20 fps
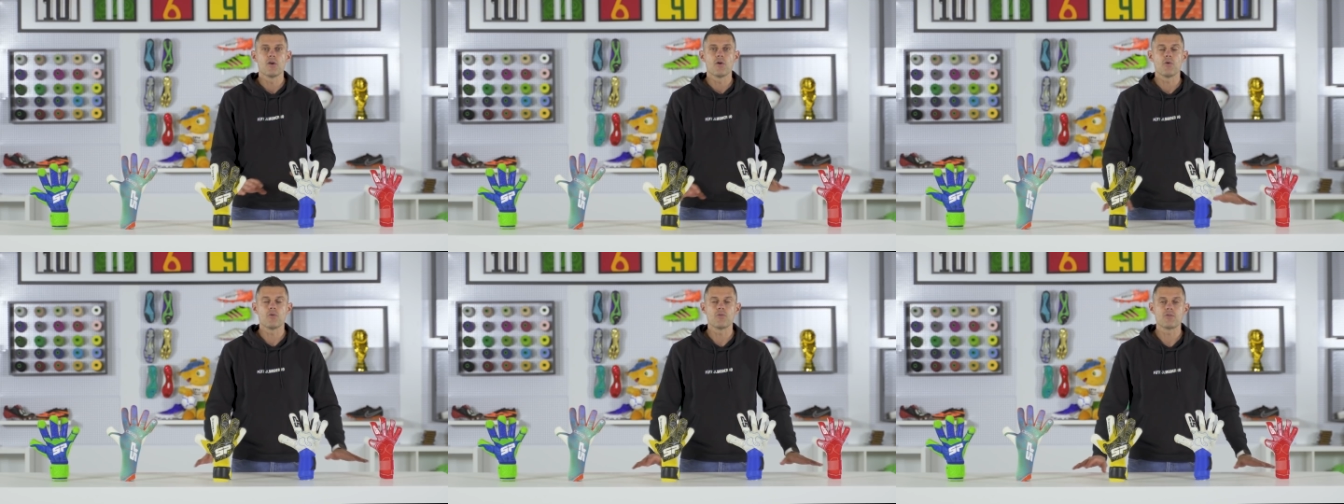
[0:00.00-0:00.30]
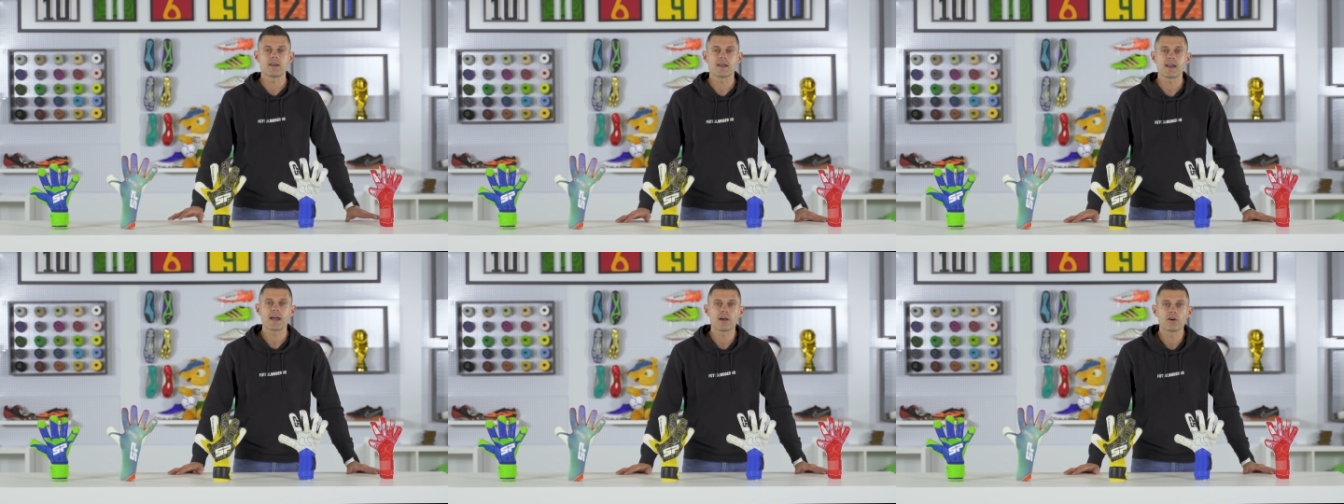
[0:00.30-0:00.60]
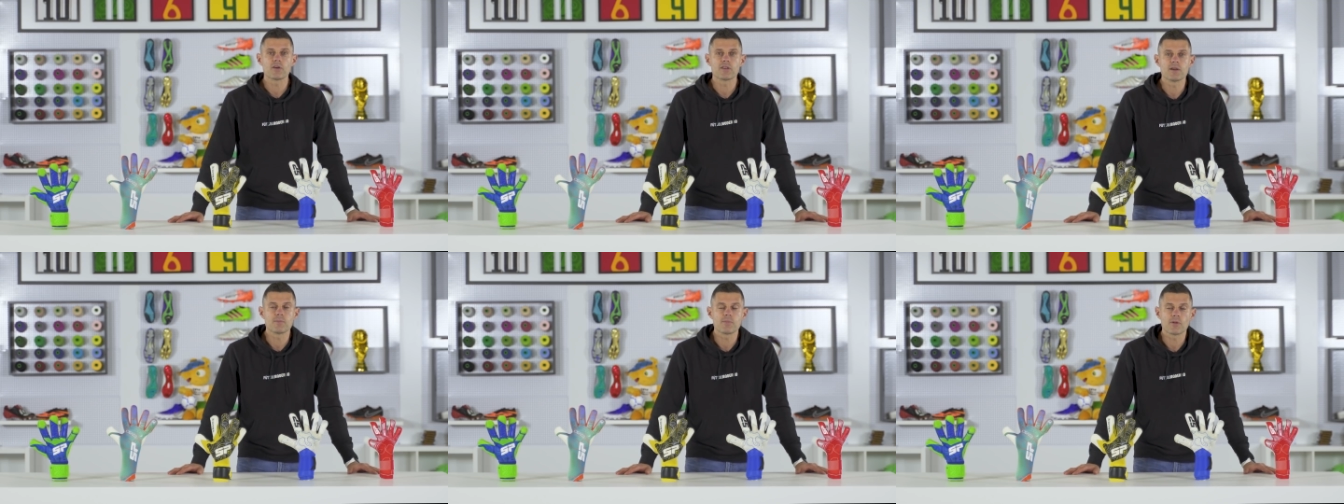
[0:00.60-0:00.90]
un
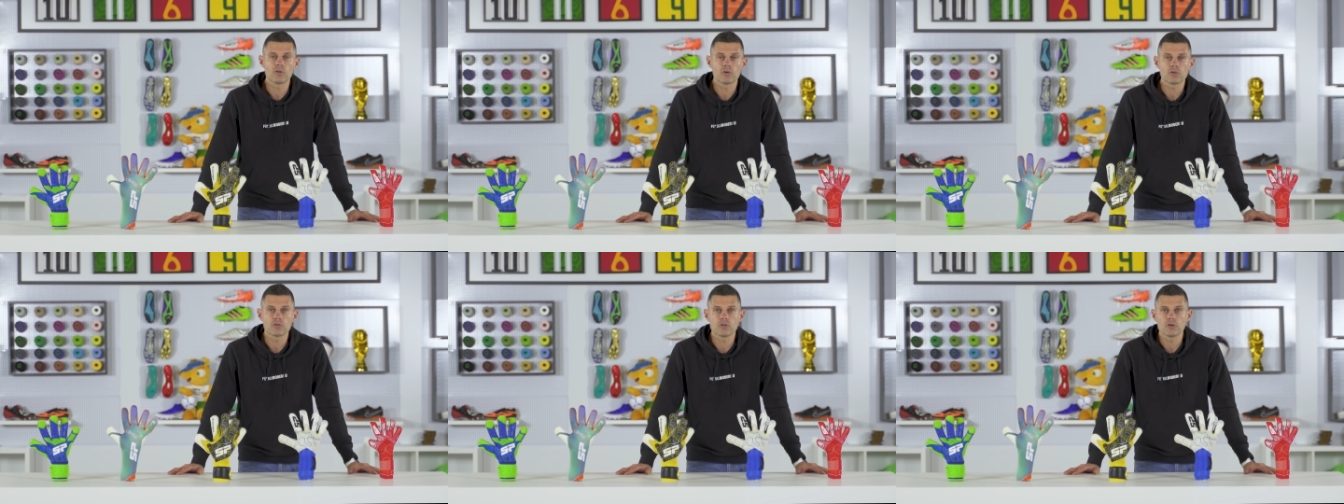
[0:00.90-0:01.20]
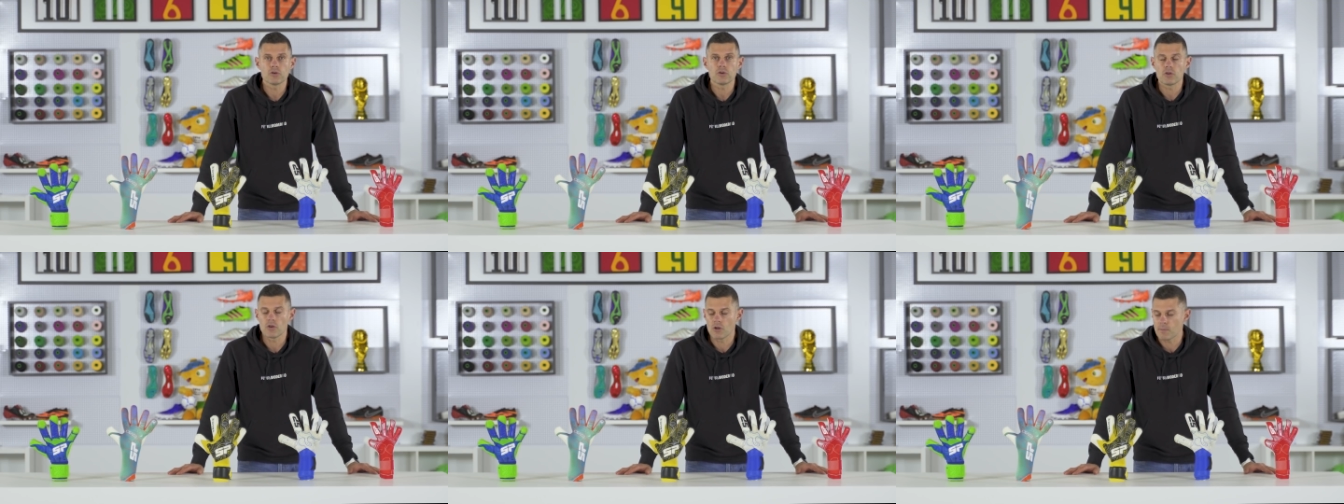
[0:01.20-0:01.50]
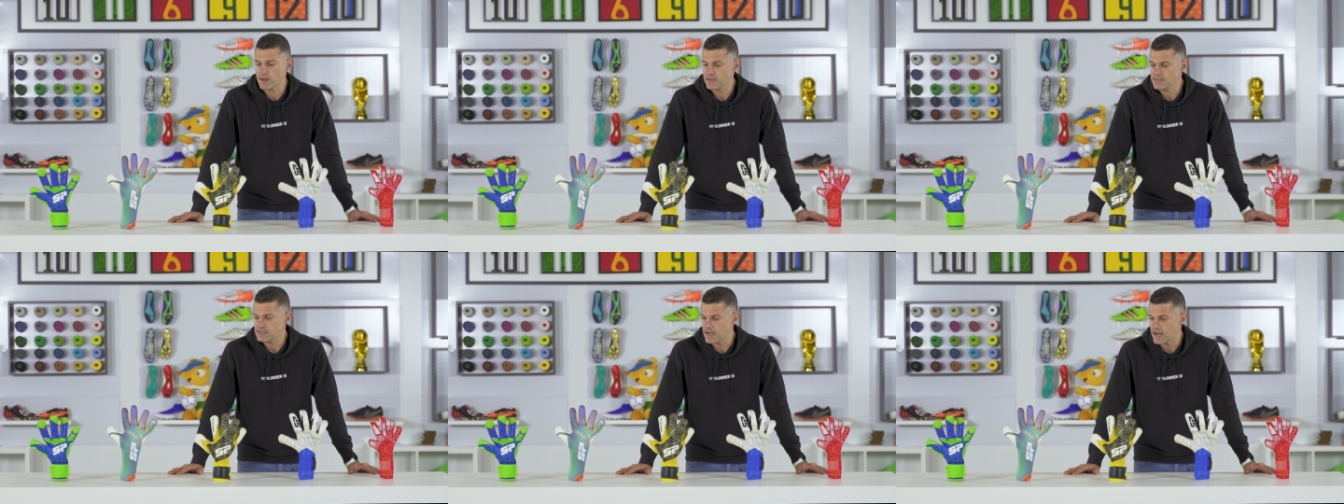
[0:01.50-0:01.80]
rango de producto lo
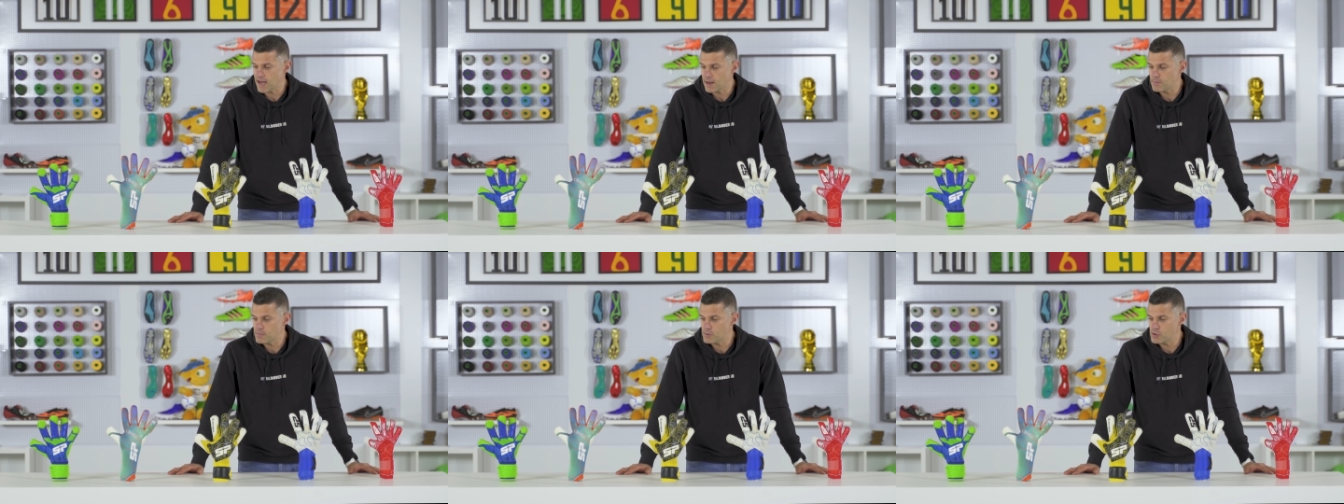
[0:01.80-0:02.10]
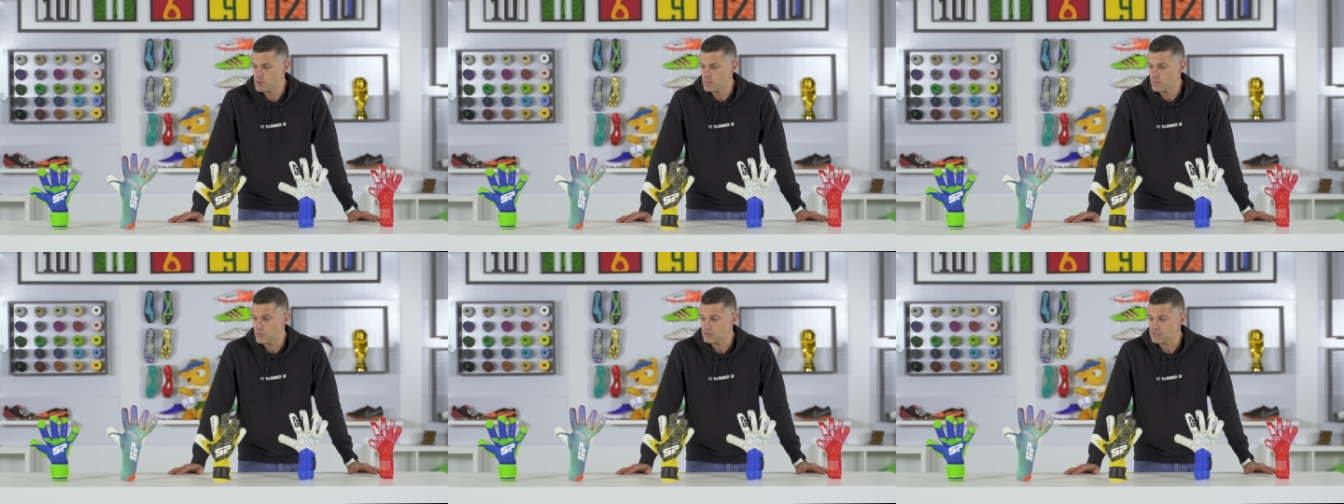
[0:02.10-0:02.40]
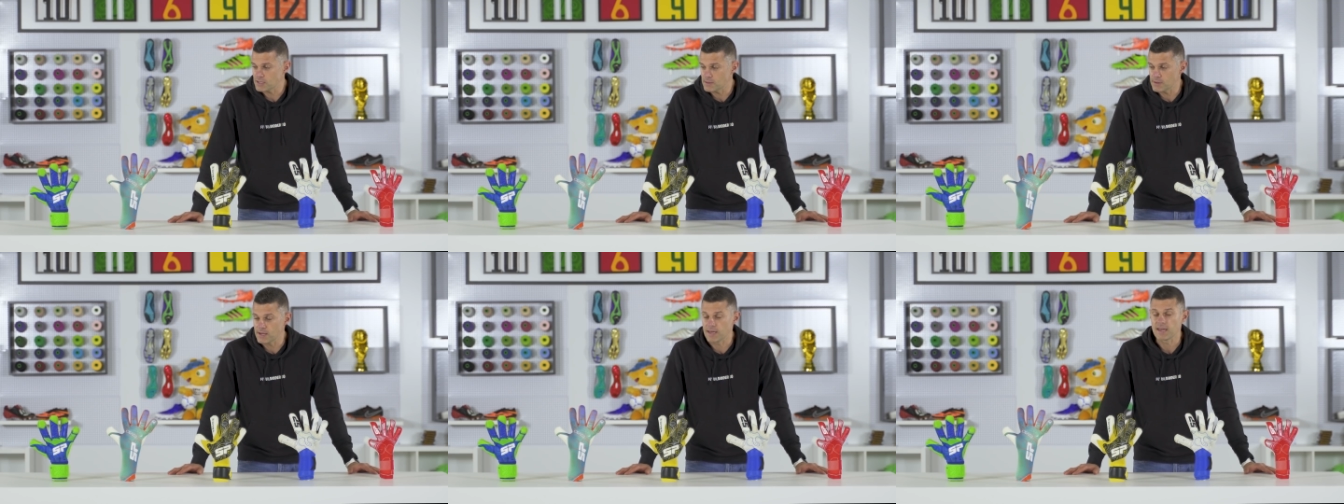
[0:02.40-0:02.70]
más amplio
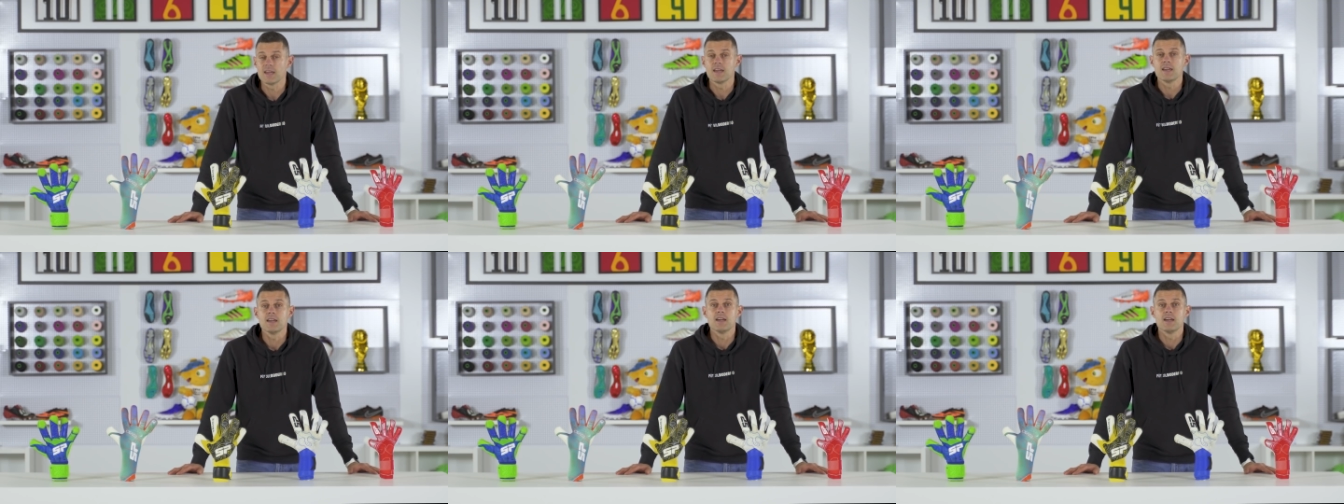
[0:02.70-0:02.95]
posible.